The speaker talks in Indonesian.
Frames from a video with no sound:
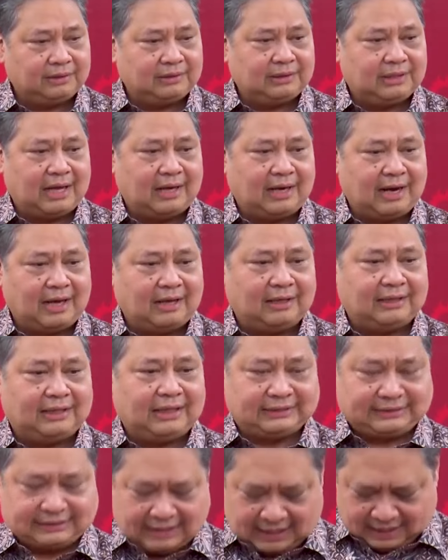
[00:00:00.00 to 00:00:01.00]
Dana
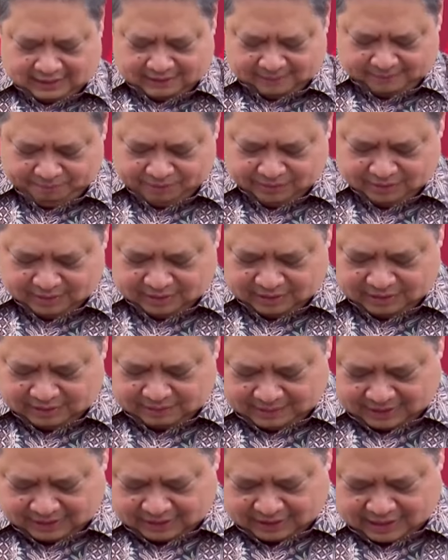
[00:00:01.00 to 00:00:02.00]
Desa, di
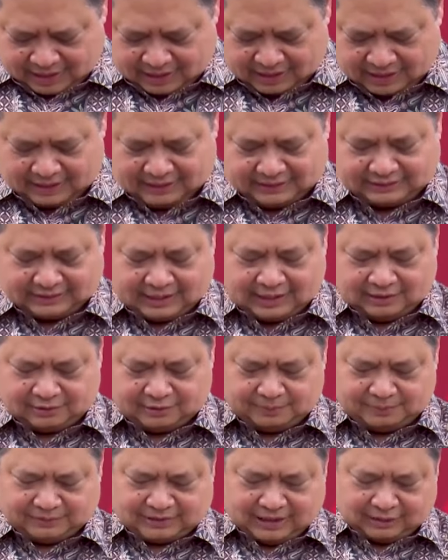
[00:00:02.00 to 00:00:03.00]
mana dana desa yang
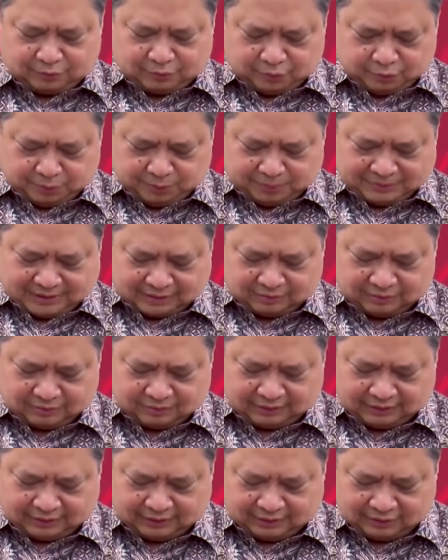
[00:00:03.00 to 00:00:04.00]
sebesar 71
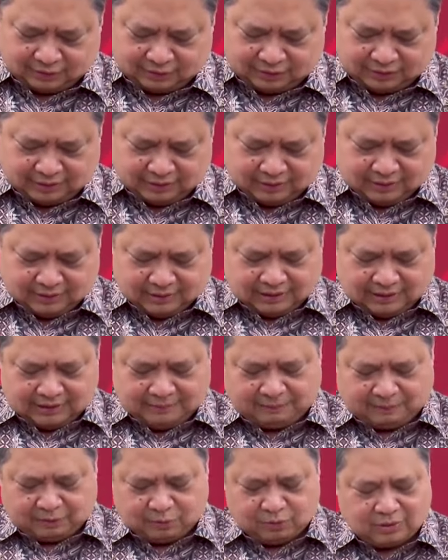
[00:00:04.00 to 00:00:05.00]
triliun
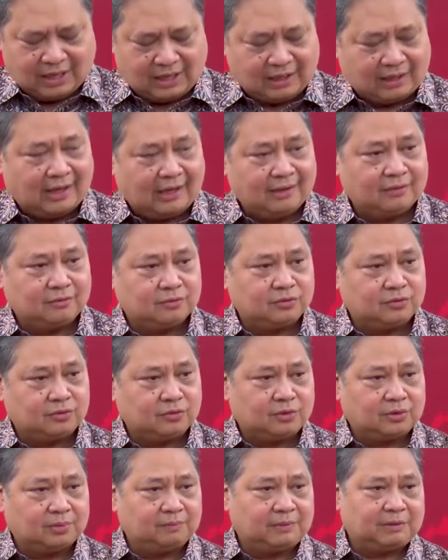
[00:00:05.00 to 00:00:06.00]
dipergunakan
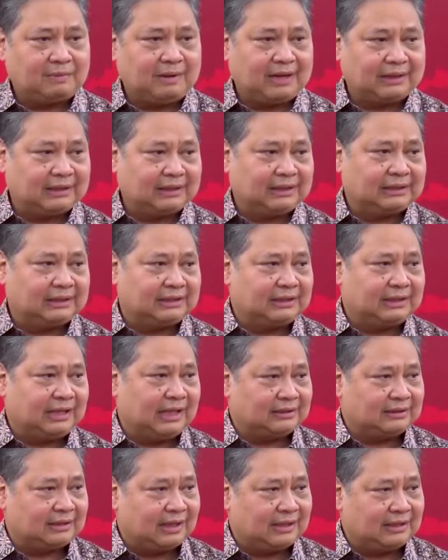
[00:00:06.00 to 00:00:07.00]
untuk berbagai
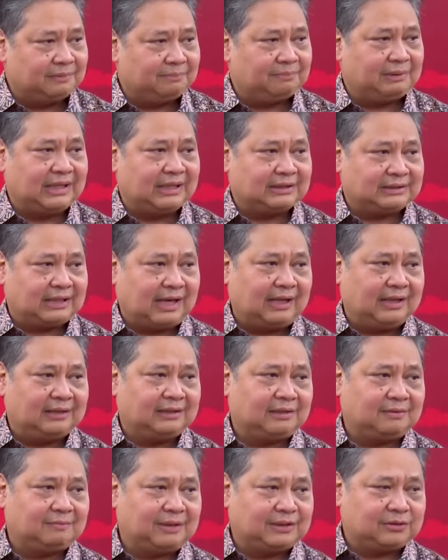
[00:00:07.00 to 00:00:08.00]
kegiatan di pedesaan,
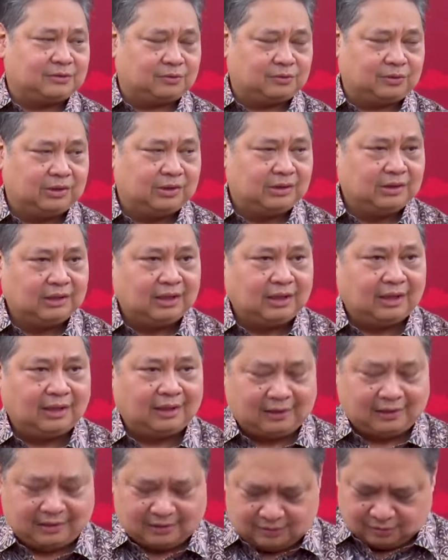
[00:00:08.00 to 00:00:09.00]
termasuk
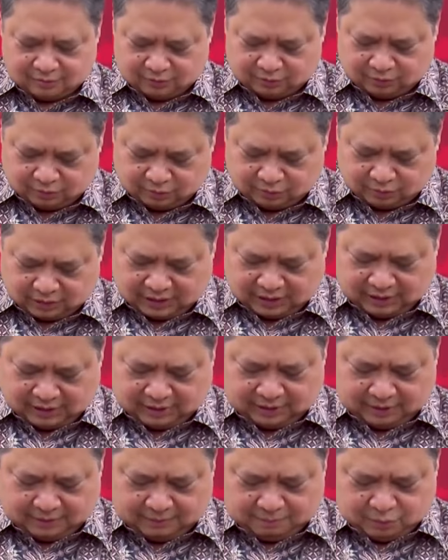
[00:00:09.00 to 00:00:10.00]
uh, untuk
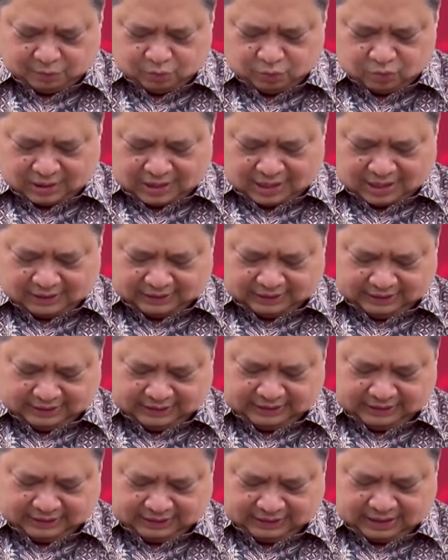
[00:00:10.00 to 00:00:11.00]
uh,
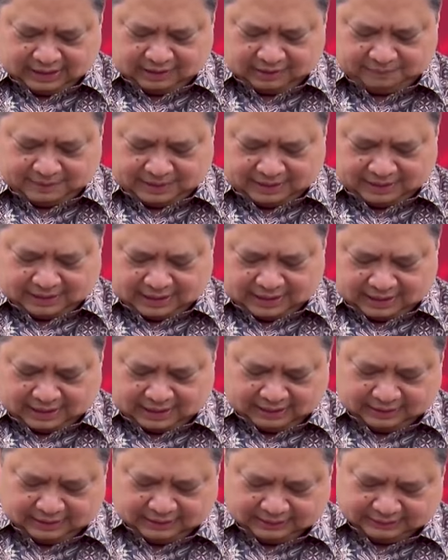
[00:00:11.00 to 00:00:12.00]
mengurangi daripada
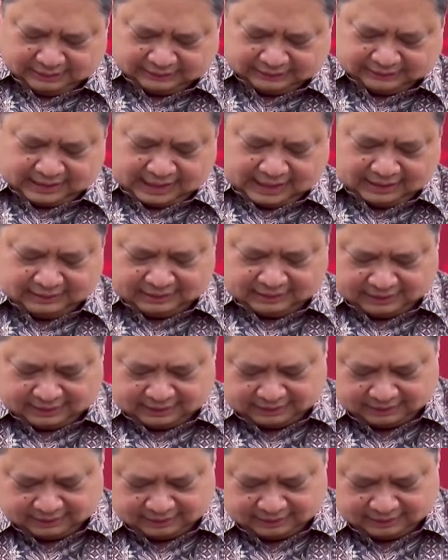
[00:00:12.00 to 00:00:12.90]
stunting.